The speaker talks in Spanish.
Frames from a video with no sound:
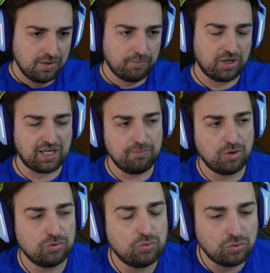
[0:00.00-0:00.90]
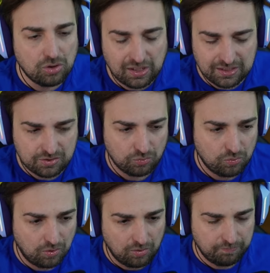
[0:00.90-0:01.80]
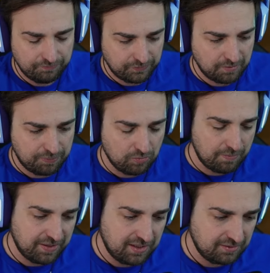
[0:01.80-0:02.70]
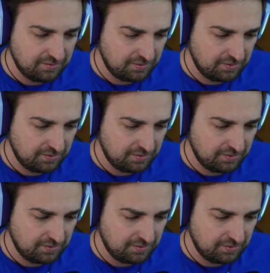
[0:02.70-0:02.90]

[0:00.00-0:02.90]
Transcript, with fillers: Por ejemplo, tú coges un juego PvP,